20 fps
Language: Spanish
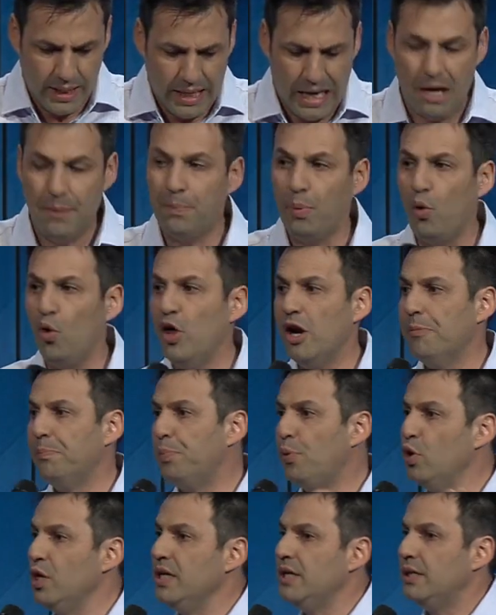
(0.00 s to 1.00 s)
El poder
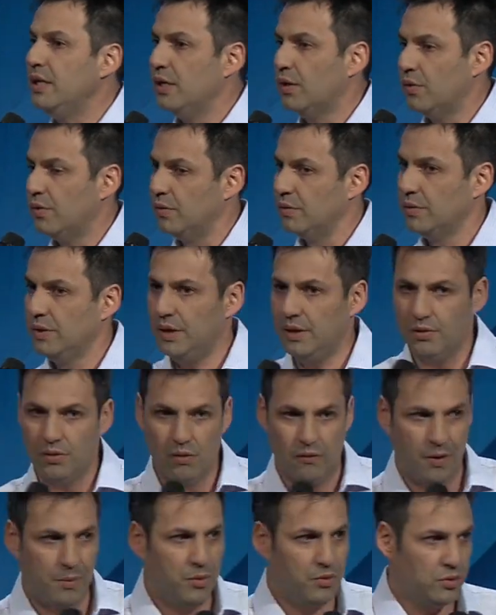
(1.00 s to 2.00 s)
político, y lo
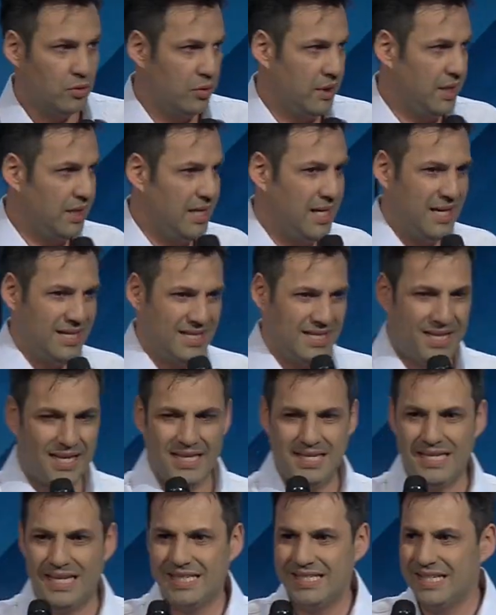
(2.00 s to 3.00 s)
vemos hoy en día,
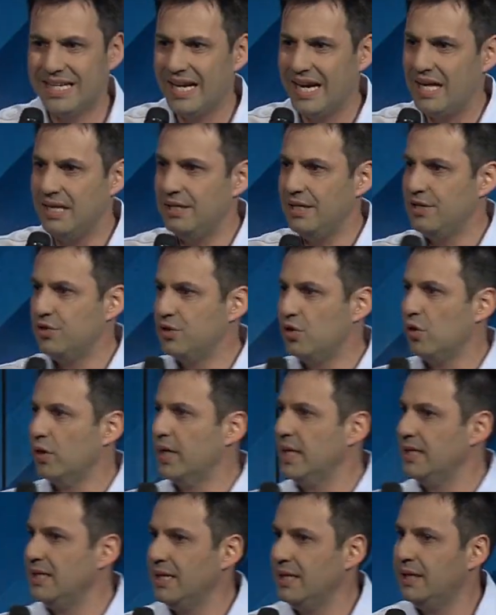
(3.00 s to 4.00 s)
esos grandes
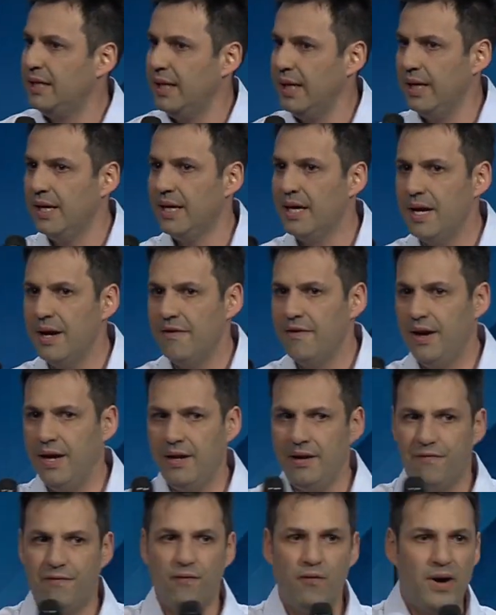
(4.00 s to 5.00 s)
choques entre
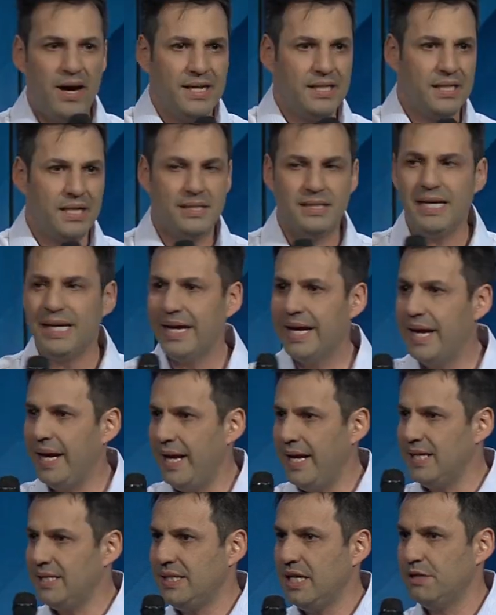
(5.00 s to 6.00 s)
eh, fuerzas y
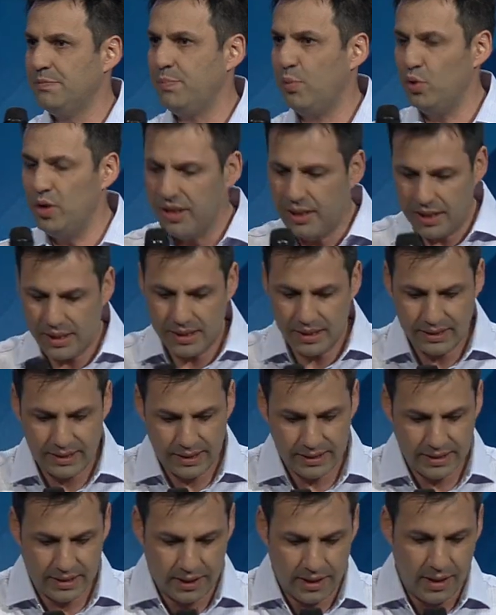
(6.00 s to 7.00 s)
creencias políticas
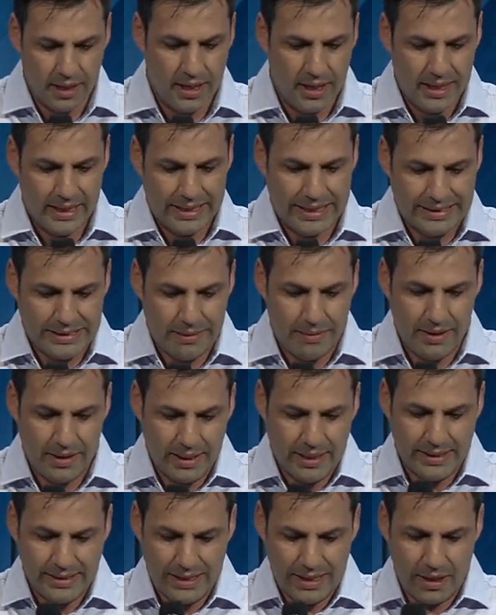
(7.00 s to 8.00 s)
que se, que
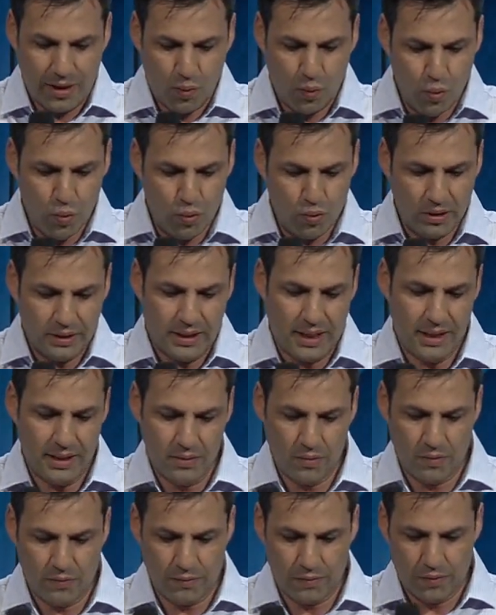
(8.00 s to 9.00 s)
se, juntan
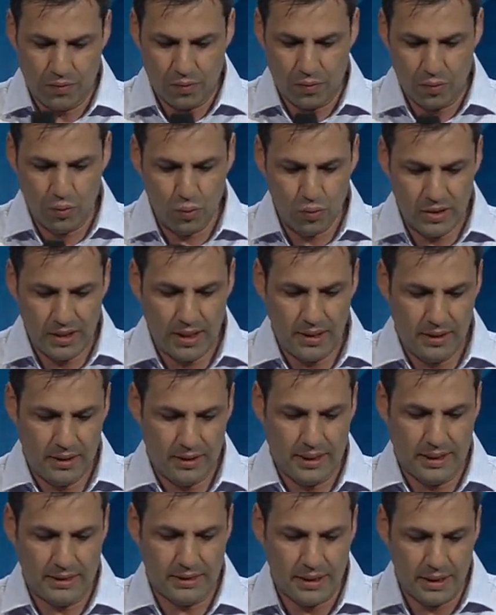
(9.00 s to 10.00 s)
o, o luchan
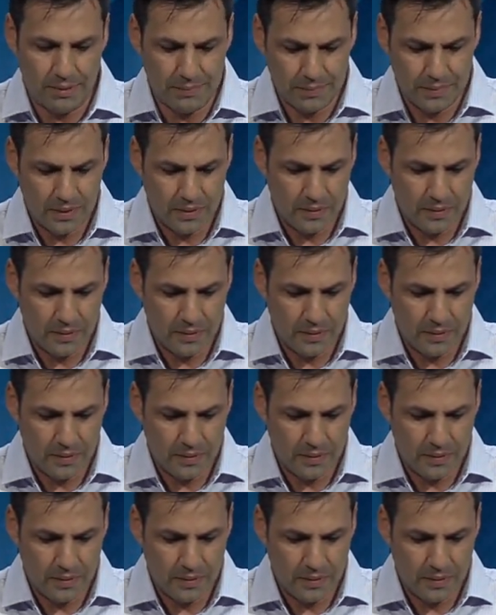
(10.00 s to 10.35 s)
entre sí